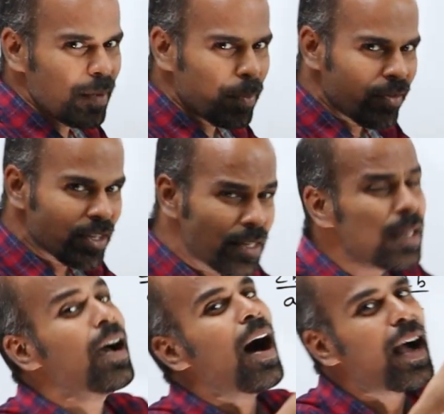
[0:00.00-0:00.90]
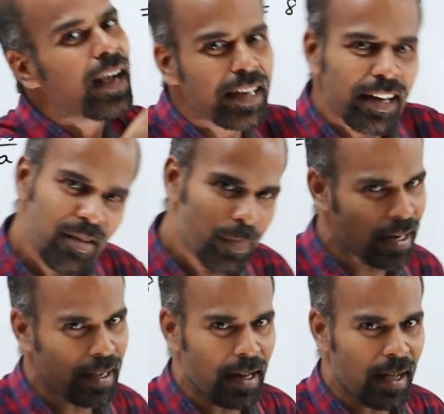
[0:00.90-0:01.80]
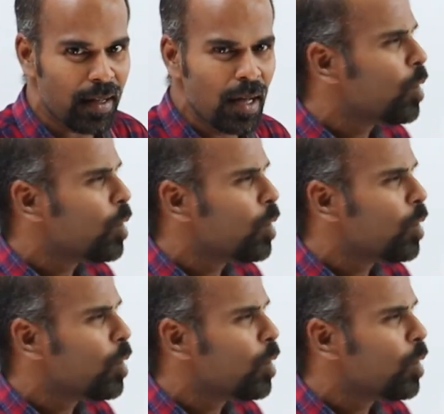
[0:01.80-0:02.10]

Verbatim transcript: ஏ எப்படி வந்துச்சுன்னு அங்கே டெரைவ் பண்ணிக்கலாம்